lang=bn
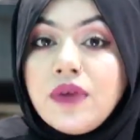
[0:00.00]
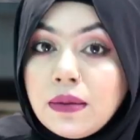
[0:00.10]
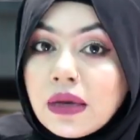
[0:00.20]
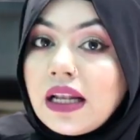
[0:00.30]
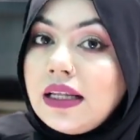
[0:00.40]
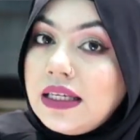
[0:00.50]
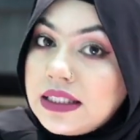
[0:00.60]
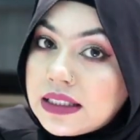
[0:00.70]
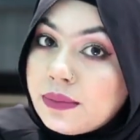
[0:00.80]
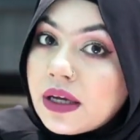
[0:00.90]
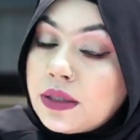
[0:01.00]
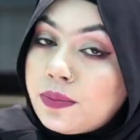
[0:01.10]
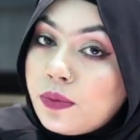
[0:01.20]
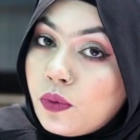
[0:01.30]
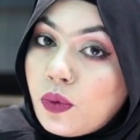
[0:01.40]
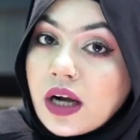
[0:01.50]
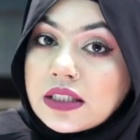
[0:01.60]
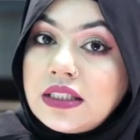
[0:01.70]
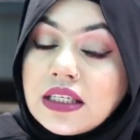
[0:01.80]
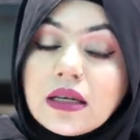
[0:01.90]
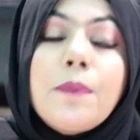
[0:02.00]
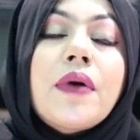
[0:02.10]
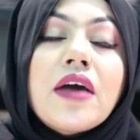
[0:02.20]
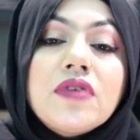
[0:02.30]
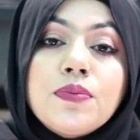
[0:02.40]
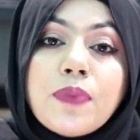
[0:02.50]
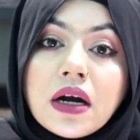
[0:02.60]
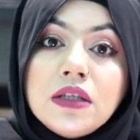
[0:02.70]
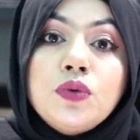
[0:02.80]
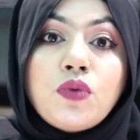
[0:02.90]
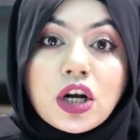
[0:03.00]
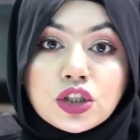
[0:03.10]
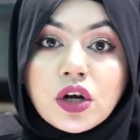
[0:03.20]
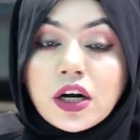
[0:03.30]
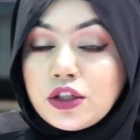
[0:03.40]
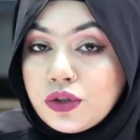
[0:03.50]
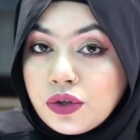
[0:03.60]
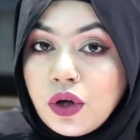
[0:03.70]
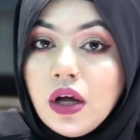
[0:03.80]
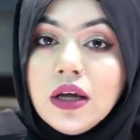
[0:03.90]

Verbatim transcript: ফিমেল ইন্টিমেট ওয়াশ যেটা প্রাইভেট পার্ট ওয়াশ করার জন্য